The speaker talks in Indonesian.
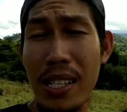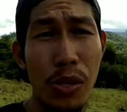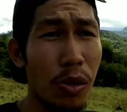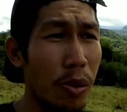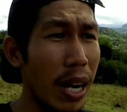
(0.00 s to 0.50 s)

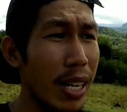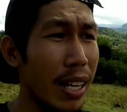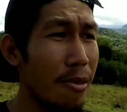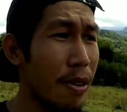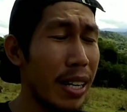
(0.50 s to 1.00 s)
sesuatu hal
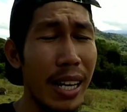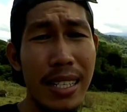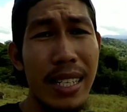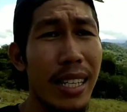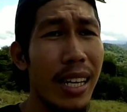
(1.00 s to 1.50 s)
yang
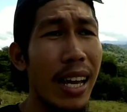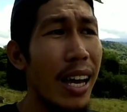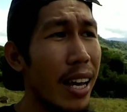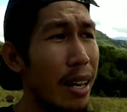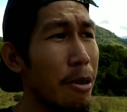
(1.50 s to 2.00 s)
fantastik
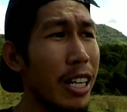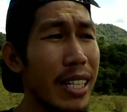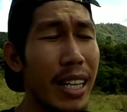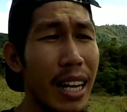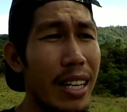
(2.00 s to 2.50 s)
emang memang
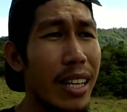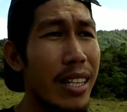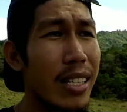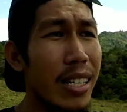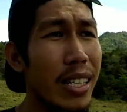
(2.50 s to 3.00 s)
kenyataannya
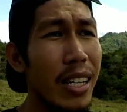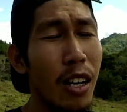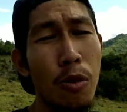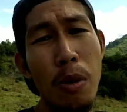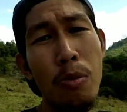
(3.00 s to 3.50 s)
di sini
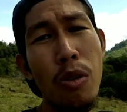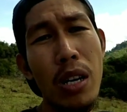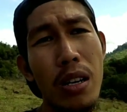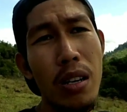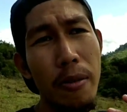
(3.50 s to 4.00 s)
aku
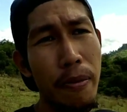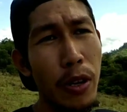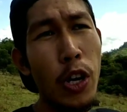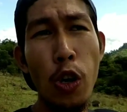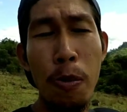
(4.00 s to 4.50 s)
membuat
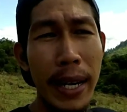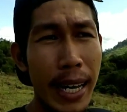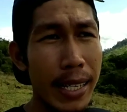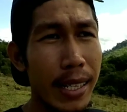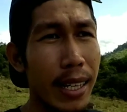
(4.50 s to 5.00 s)
video
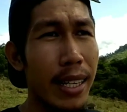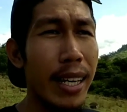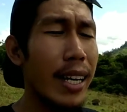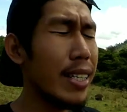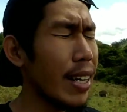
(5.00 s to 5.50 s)
dokumentasi.
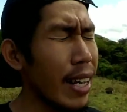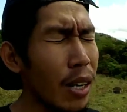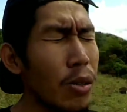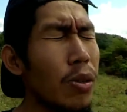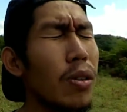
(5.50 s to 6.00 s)
Ya, akhirnya
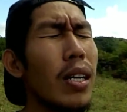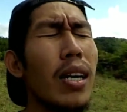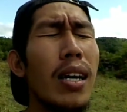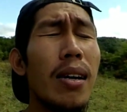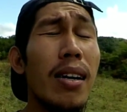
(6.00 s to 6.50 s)
aku
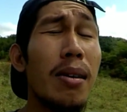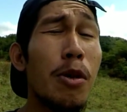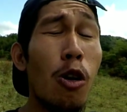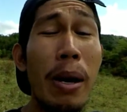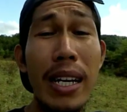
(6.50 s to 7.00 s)
e,
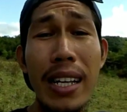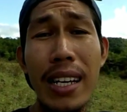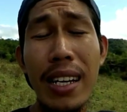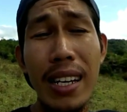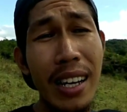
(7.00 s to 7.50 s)

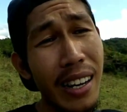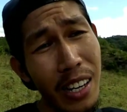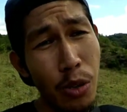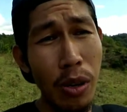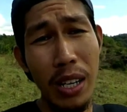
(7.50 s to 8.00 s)
mengobati
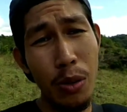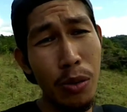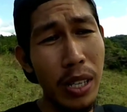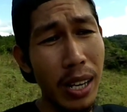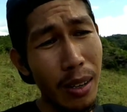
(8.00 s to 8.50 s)
kerinduanku
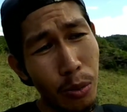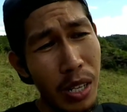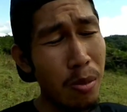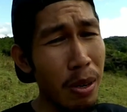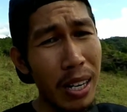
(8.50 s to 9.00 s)
yang udah
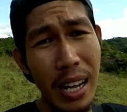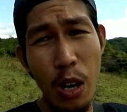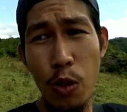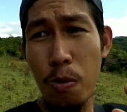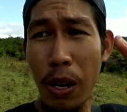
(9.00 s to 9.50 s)
9
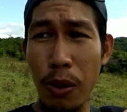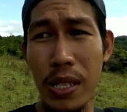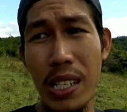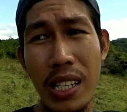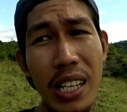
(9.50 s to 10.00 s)
tahun baru
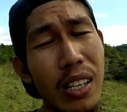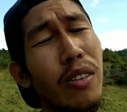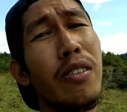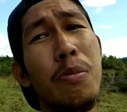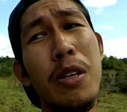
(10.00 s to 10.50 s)
kesini gitu
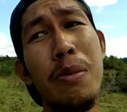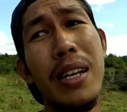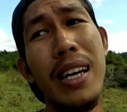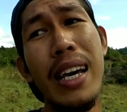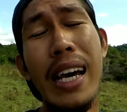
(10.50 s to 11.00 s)
loh teman-teman.